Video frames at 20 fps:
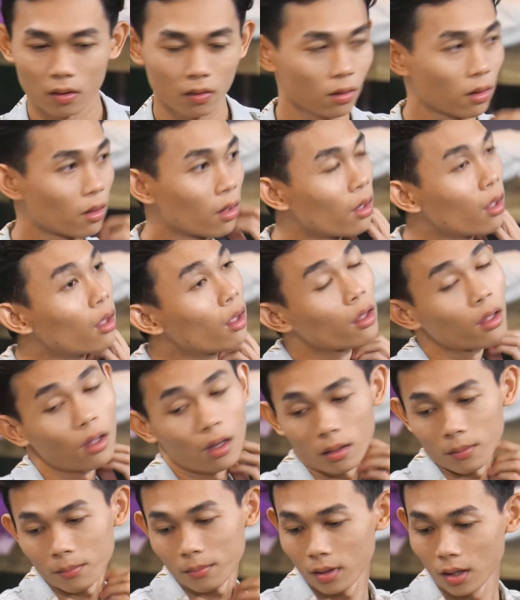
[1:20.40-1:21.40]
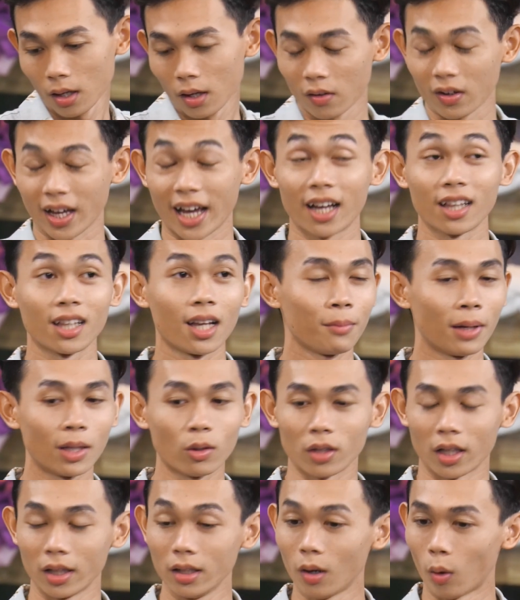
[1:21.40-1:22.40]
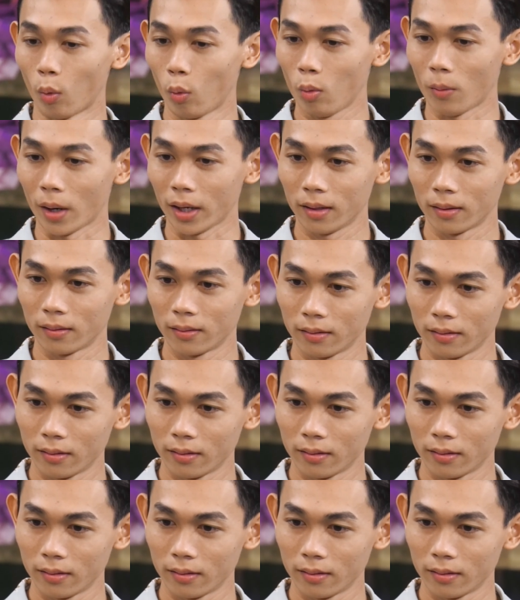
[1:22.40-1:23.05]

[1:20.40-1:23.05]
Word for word: tám chủ nhà ừ, ừ nghe cái tên mà tao tỉnh rượu luôn mày